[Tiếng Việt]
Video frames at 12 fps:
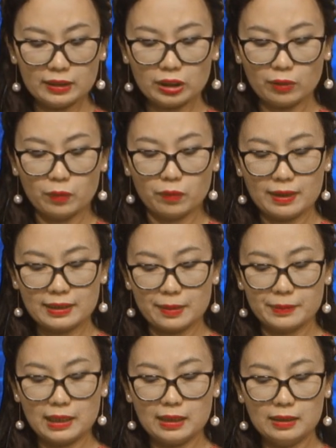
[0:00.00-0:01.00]
sau vụ va chạm
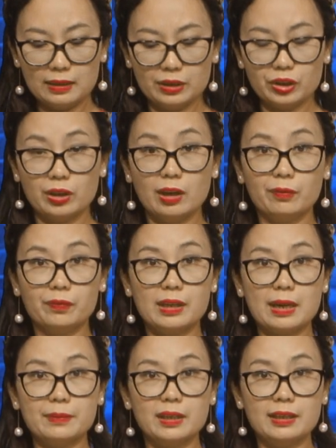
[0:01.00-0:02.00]
xe hơi ở trường học phía
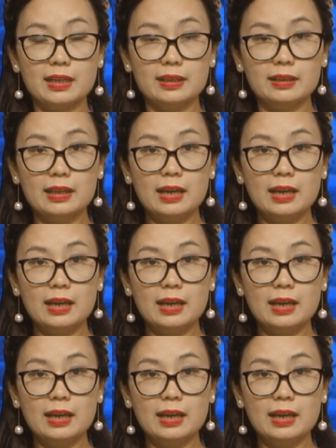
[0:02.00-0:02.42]
Nam London,